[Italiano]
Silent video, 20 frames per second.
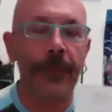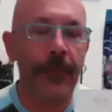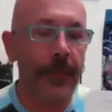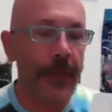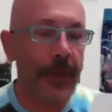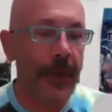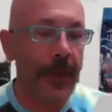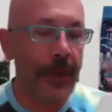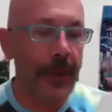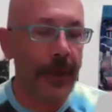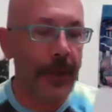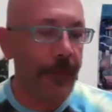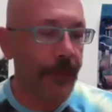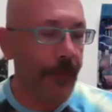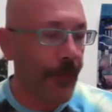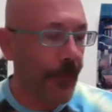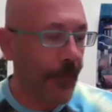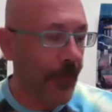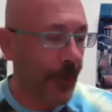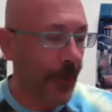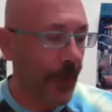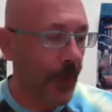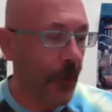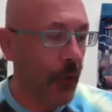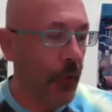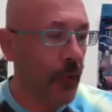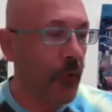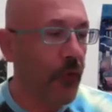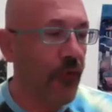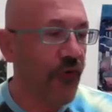ehm,
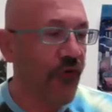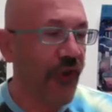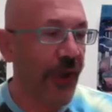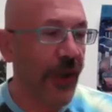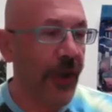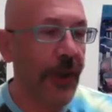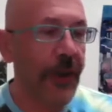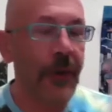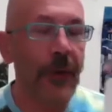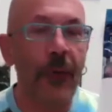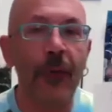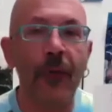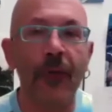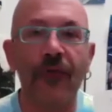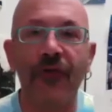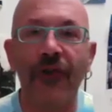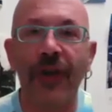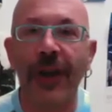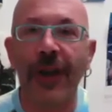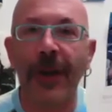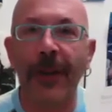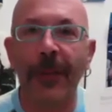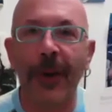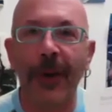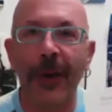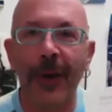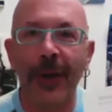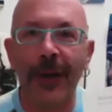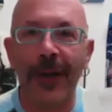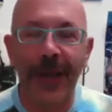luce, luce è la
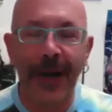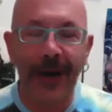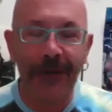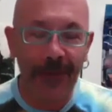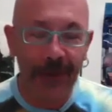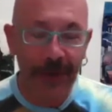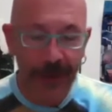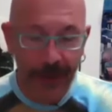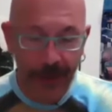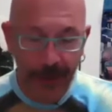parola chiave.